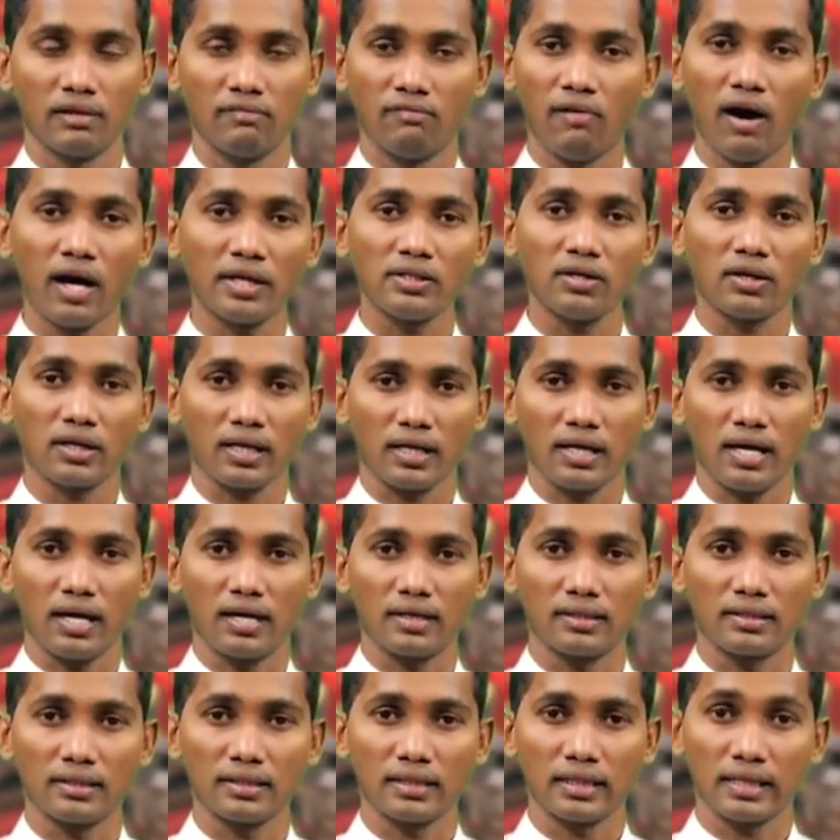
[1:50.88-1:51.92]
వారి యొక్క
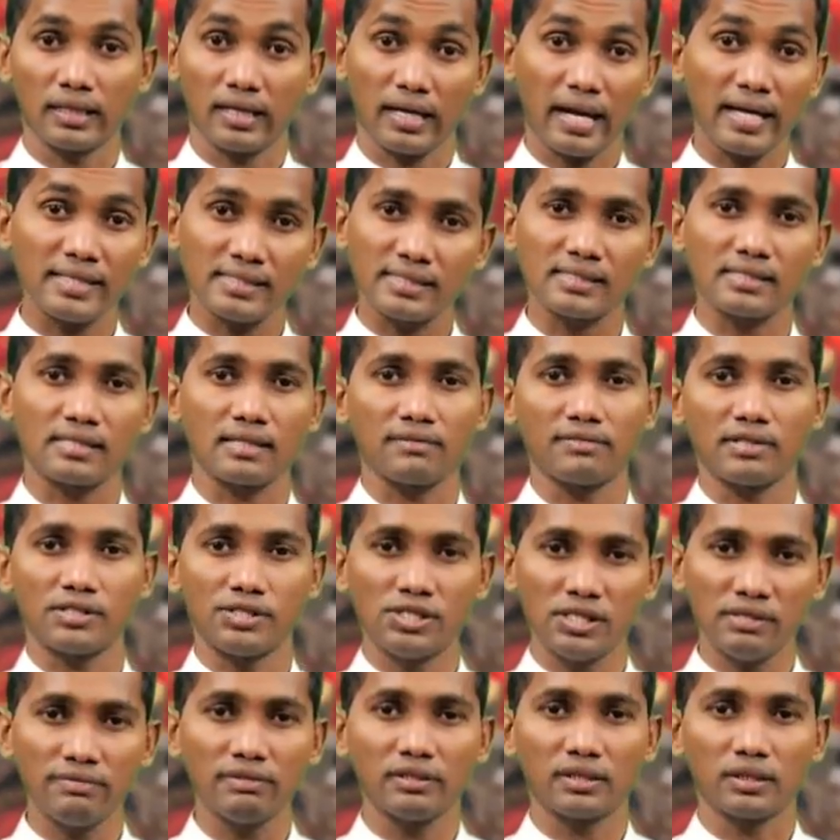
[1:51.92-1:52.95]
క్రైస్తవ
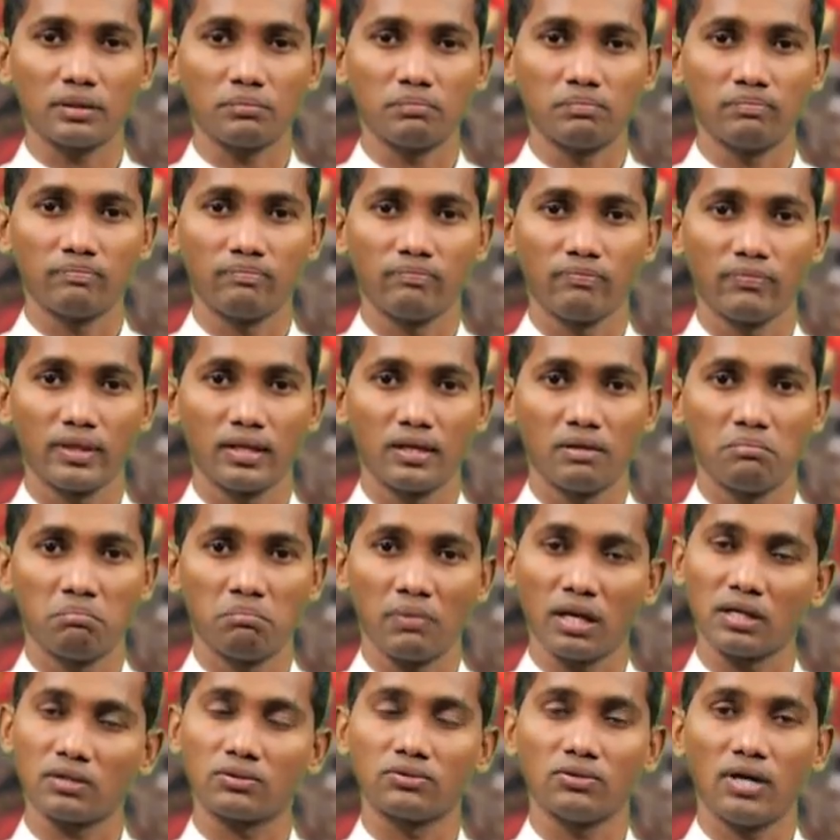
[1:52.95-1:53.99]
జీవితం
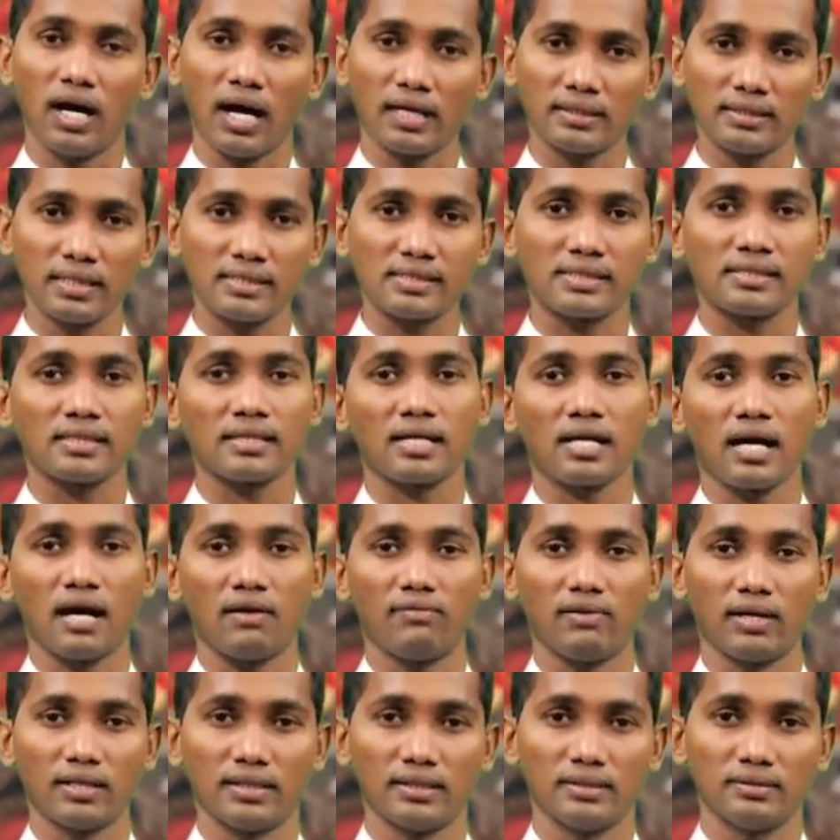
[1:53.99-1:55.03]
మనకు ఆదర్శం
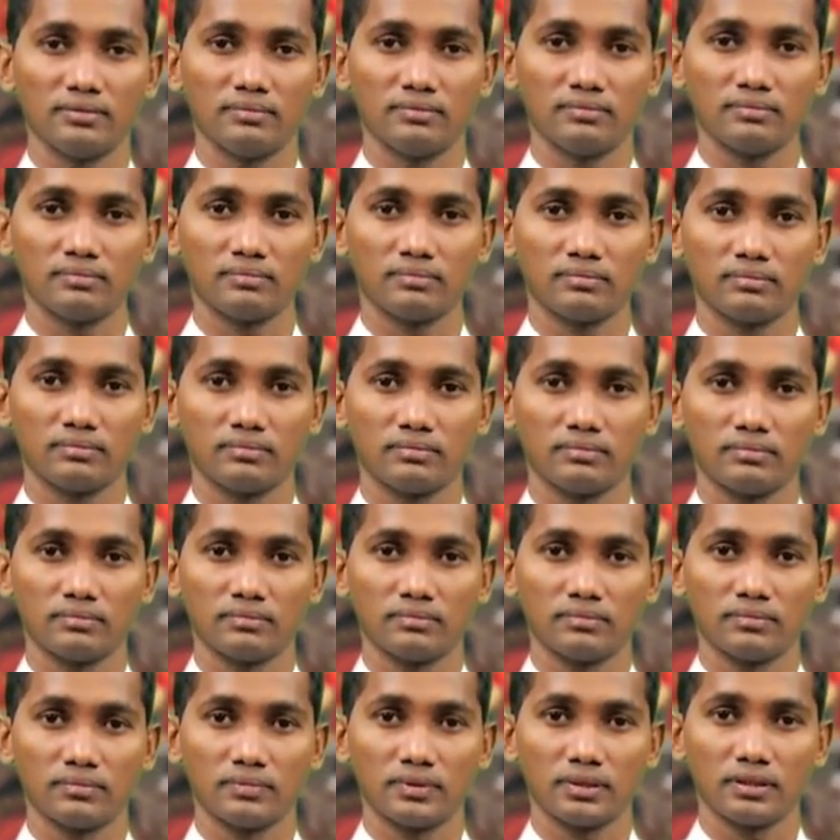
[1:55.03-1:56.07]
కావాలి
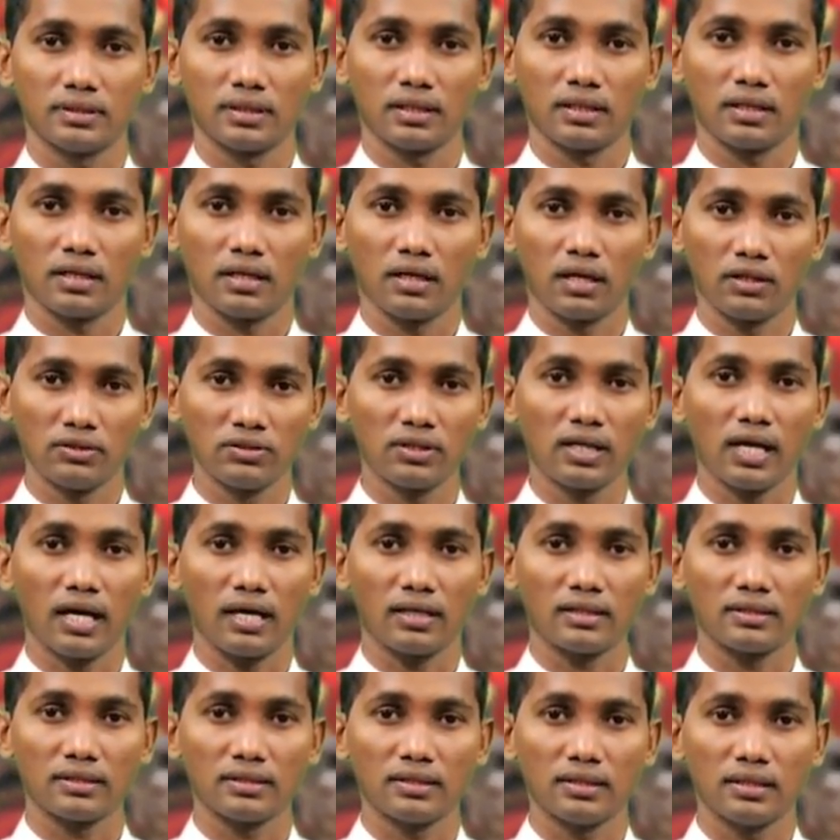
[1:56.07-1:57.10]
కనుక
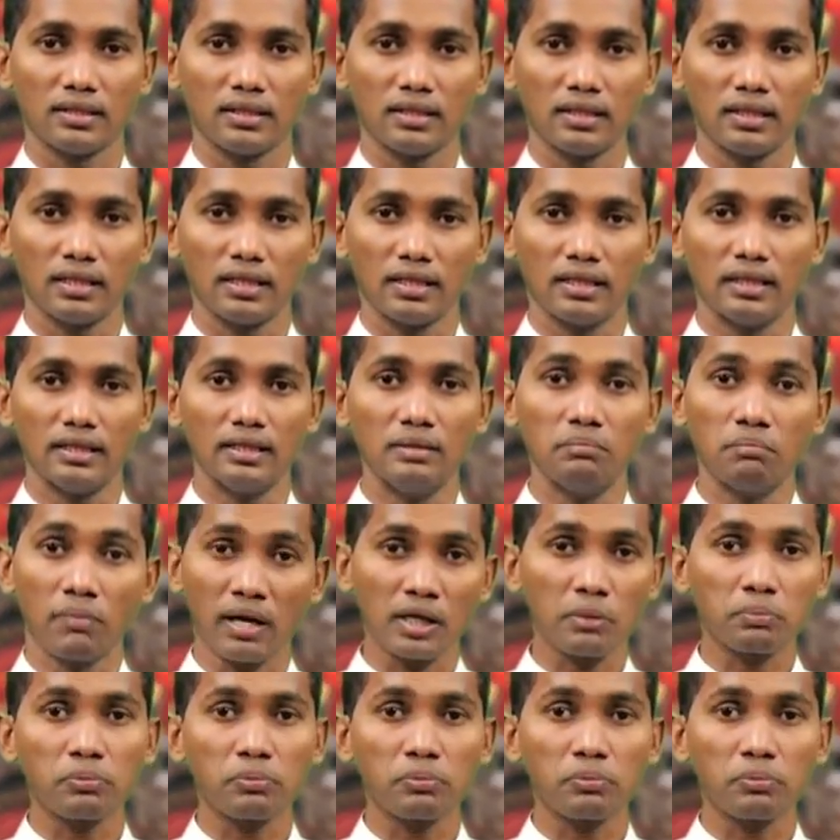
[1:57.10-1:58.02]
ఈ మన